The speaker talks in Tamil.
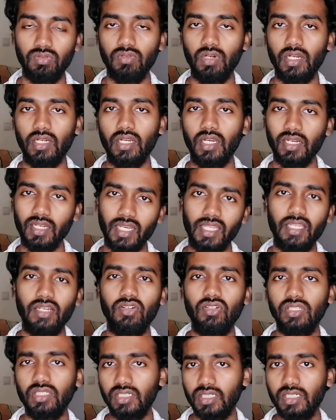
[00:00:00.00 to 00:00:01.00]
உருவாக்காங்க
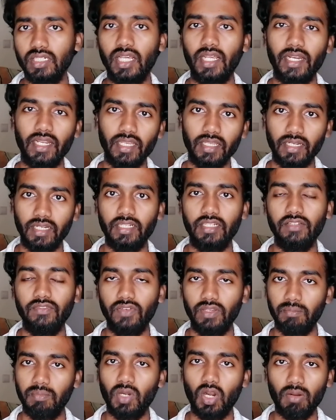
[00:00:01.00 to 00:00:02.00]
அதில் வந்துட்டு நிறைய
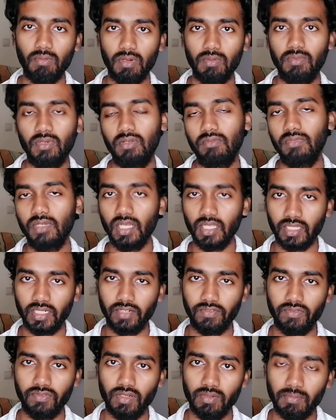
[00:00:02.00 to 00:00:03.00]
ரெக்டிஃபை ப்ராப்ளம்லாம் அதை
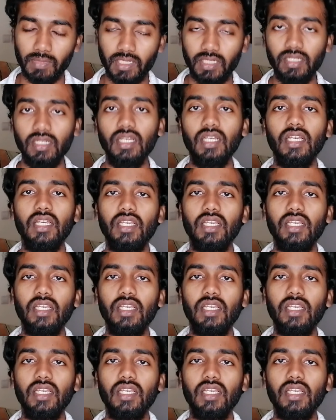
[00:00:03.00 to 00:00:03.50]
ரெக்டிஃபை பண்ணிட்டு